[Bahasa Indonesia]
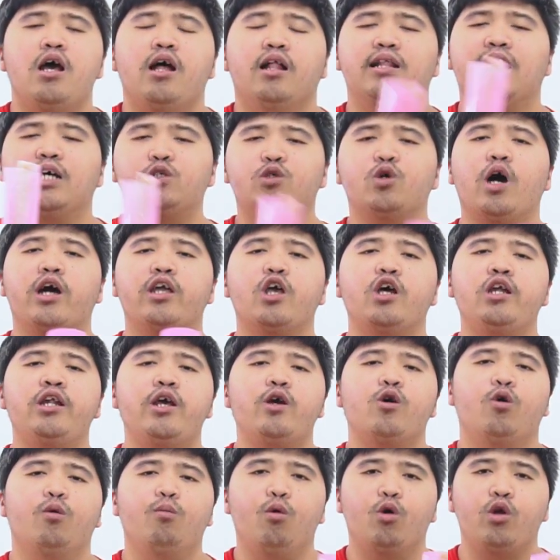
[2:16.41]
langsung aja nih
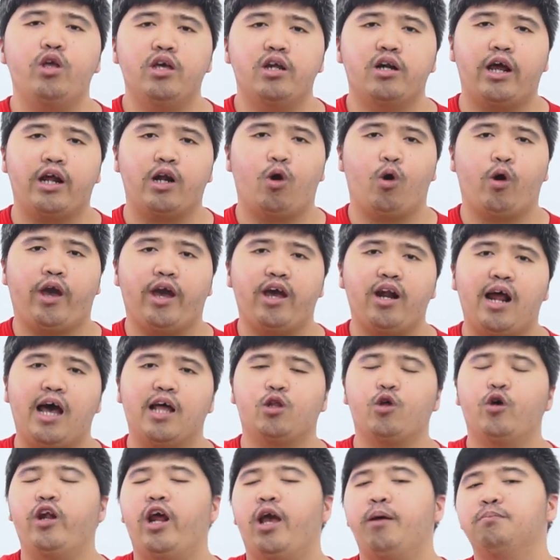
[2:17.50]
hubungi Care
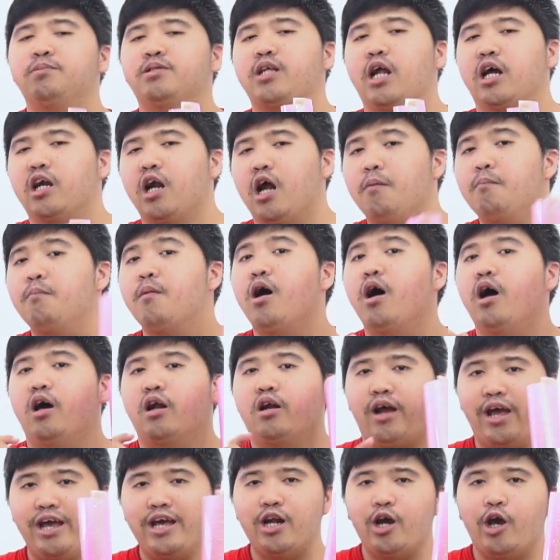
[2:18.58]
atau di Instagram
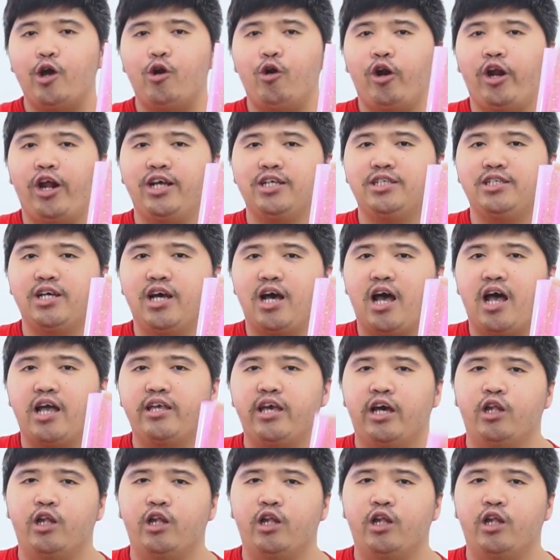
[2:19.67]
Rhino Indonesia.